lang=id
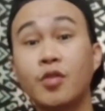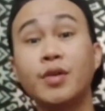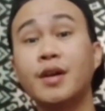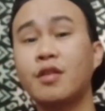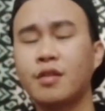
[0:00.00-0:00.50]

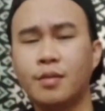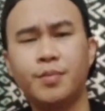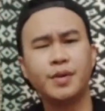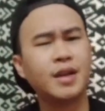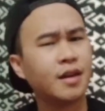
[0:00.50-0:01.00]
So guys,
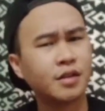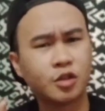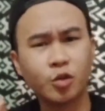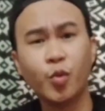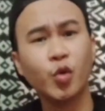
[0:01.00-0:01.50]
pergilah
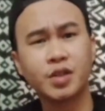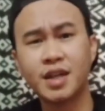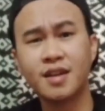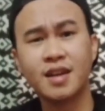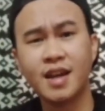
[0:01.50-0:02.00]
cubuk
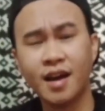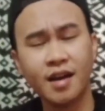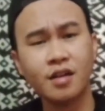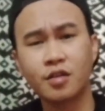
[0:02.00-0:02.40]
channel dia ah,